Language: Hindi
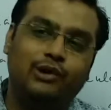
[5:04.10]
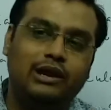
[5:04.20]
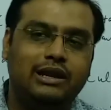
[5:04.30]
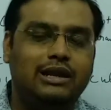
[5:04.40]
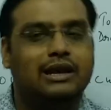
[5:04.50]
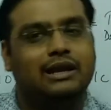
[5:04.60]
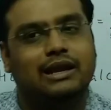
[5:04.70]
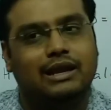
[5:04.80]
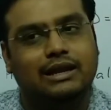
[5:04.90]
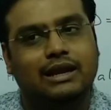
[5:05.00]
फुल ईयर
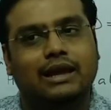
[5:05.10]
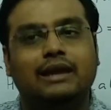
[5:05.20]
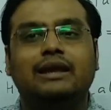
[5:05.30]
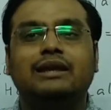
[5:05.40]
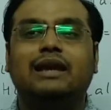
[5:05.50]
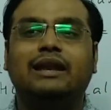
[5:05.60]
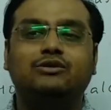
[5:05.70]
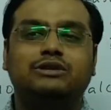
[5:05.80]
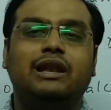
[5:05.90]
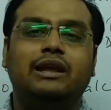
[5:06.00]
के लिए यानी
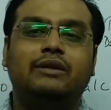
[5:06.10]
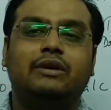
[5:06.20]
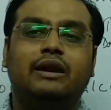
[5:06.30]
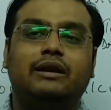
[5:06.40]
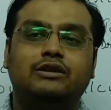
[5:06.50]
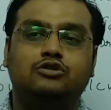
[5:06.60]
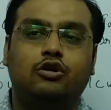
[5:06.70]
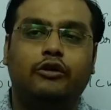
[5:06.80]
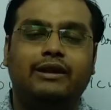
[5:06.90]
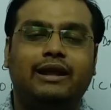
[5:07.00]
उसके लिए इंटरेस्ट ऑन
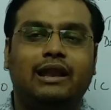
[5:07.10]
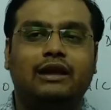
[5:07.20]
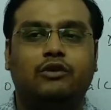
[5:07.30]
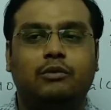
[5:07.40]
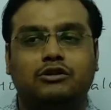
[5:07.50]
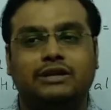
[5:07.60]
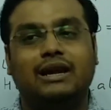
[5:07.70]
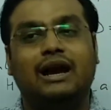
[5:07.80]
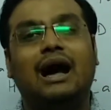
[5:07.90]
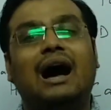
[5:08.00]
ड्रॉइंग निकालने का फॉर्मूला हो
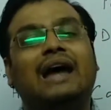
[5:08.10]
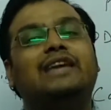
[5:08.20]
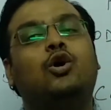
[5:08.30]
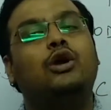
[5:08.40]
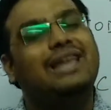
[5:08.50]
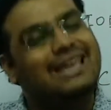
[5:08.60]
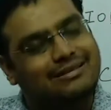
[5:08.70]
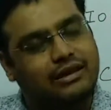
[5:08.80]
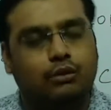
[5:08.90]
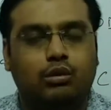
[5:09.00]
जाएगा आई ओ डी
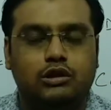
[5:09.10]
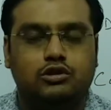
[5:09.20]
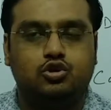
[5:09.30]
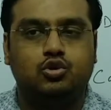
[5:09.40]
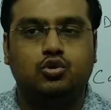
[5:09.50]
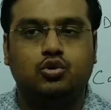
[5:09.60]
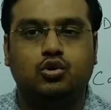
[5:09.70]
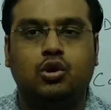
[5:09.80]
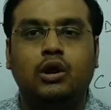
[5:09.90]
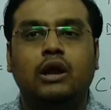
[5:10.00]
इज इक्वल्स टू
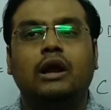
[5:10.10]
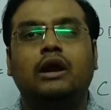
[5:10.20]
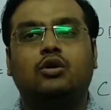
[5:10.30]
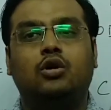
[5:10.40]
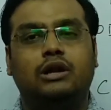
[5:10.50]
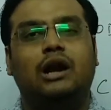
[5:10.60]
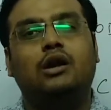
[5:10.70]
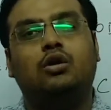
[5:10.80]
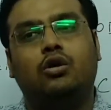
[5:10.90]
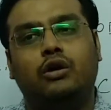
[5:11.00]

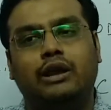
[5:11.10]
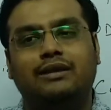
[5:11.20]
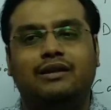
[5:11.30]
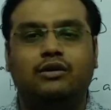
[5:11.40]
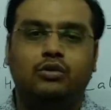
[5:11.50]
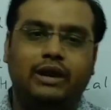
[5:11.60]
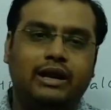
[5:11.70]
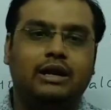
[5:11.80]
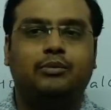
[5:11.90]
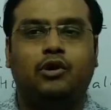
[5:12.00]
टोटल इन टू
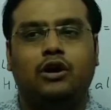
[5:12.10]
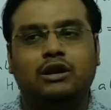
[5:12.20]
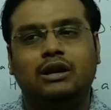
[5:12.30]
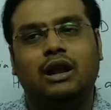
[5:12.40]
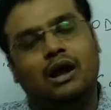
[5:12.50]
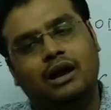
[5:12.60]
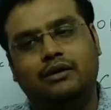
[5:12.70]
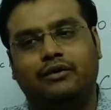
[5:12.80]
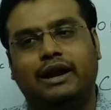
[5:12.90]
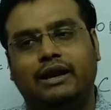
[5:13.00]
रेट अपॉन
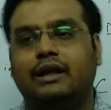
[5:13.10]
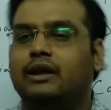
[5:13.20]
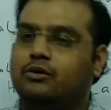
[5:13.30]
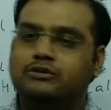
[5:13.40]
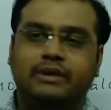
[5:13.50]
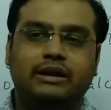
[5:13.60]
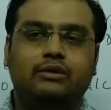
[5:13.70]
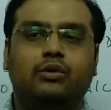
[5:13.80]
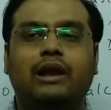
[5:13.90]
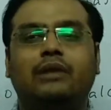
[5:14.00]
हंड्रेड उसमें
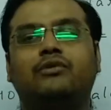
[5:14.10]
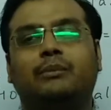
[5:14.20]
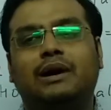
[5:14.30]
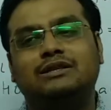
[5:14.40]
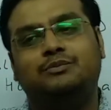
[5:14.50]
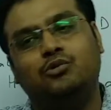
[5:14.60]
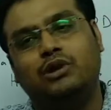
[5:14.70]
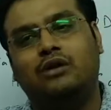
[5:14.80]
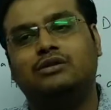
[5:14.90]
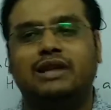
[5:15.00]
ट्वेल्व मंथ्स
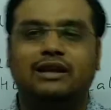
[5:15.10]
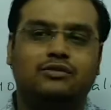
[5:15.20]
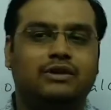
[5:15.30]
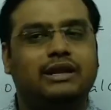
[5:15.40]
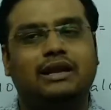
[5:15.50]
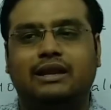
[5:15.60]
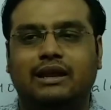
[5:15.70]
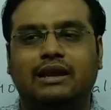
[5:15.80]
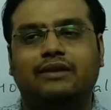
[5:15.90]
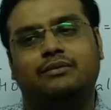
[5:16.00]
पूरा होता है तो वन ईयर
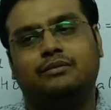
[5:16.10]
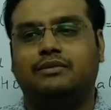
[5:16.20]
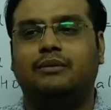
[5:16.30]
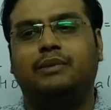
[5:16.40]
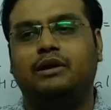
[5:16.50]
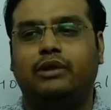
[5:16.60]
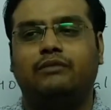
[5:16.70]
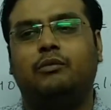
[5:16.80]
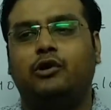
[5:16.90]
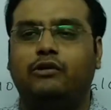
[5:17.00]
के लिए सिंपल
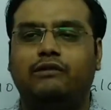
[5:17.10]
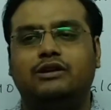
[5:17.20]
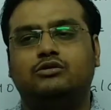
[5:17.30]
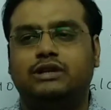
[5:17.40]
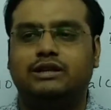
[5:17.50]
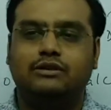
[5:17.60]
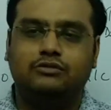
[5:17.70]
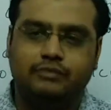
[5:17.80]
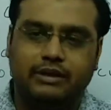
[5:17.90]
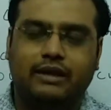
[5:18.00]
ट्वेल्व अपॉन ट्वेल्व वन हो जाता है तो
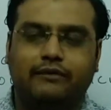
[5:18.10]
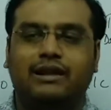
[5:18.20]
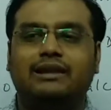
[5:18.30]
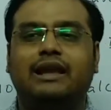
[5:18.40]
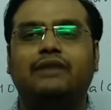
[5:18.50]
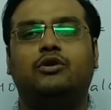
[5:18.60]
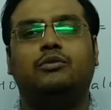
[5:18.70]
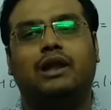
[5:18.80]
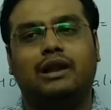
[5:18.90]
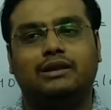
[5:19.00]
उसमें केवल यही
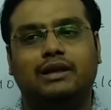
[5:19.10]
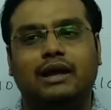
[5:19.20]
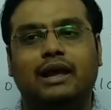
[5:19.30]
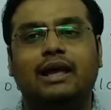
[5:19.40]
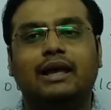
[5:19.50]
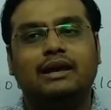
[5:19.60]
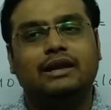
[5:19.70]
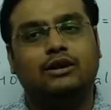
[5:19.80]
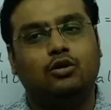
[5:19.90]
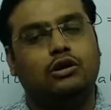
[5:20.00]
फॉर्मूला लगता है
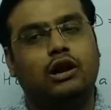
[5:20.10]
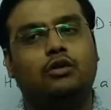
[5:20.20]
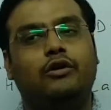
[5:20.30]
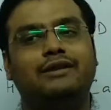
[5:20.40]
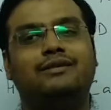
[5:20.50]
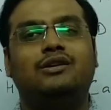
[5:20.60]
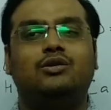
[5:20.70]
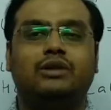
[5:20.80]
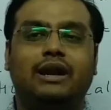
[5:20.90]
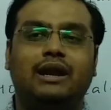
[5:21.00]
कि टोटल इन
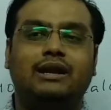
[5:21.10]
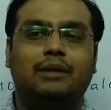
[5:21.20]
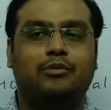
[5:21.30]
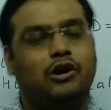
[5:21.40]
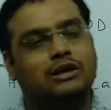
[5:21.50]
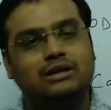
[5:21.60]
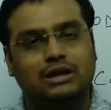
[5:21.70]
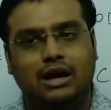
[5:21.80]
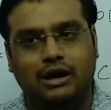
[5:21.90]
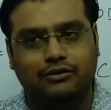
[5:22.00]
टू रेट अपॉन
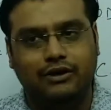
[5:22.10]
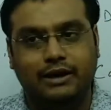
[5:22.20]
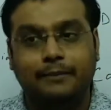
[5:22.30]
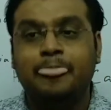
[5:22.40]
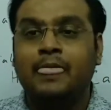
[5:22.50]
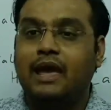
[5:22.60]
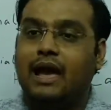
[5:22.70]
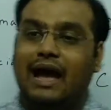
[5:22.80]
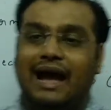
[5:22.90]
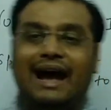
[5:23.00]
हंड्रेड
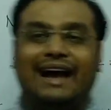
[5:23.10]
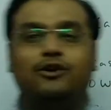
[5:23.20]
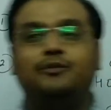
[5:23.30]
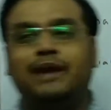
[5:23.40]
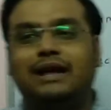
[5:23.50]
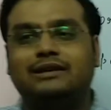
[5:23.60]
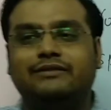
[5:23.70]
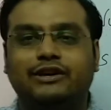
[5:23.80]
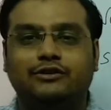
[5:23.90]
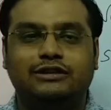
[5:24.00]
आई होप यहाँ तक
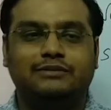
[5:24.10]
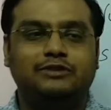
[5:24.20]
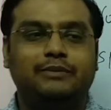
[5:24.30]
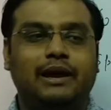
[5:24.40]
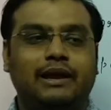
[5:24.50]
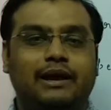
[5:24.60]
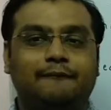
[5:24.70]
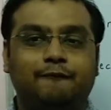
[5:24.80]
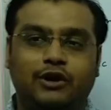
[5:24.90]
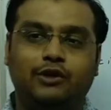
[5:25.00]
वीडियो समझ में आया
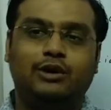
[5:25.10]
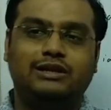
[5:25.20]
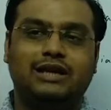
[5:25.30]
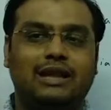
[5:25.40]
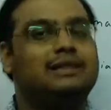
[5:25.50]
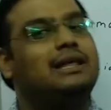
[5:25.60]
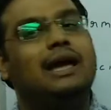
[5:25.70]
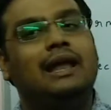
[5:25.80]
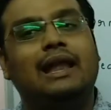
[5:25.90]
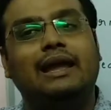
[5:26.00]
वीडियो अच्छा लगता
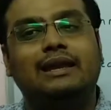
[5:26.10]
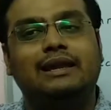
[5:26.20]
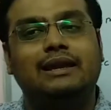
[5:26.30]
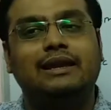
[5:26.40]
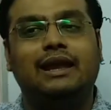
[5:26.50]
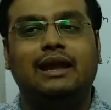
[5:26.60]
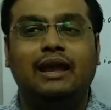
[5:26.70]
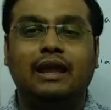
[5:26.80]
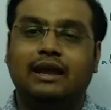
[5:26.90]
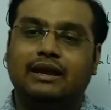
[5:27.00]
है लाइक करिए
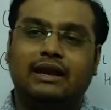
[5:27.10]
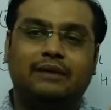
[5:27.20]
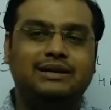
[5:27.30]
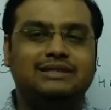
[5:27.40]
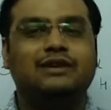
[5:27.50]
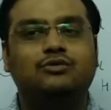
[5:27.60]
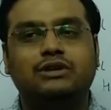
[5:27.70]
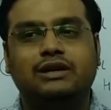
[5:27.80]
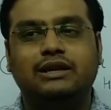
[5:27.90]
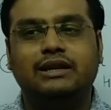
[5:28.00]
कमेंट
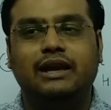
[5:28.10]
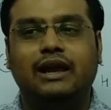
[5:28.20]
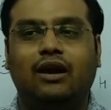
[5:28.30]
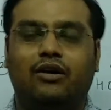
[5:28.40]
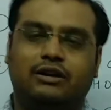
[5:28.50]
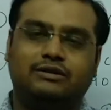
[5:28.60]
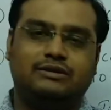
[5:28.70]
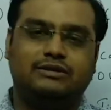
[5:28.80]
ज़रूर करिए और